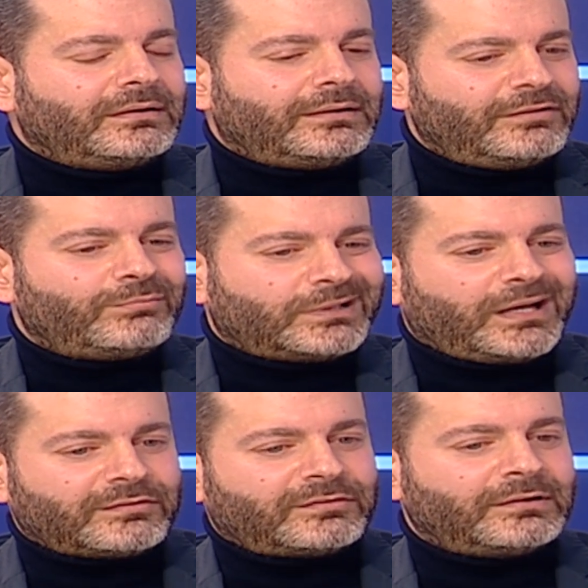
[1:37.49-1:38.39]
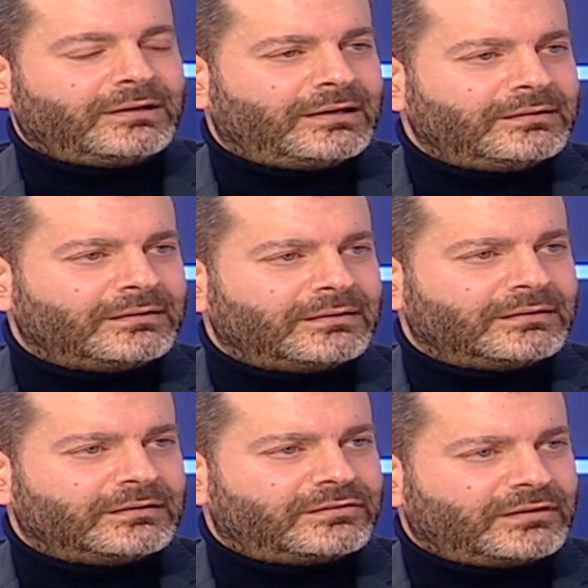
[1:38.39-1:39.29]
كيف بتحصل هيدي
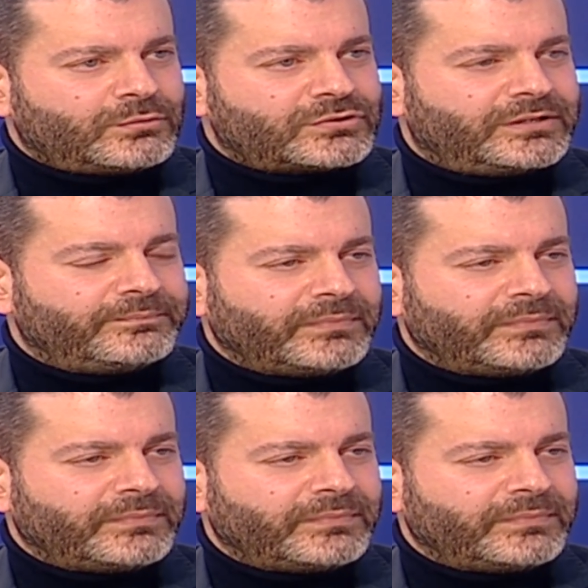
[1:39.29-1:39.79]
الزوجه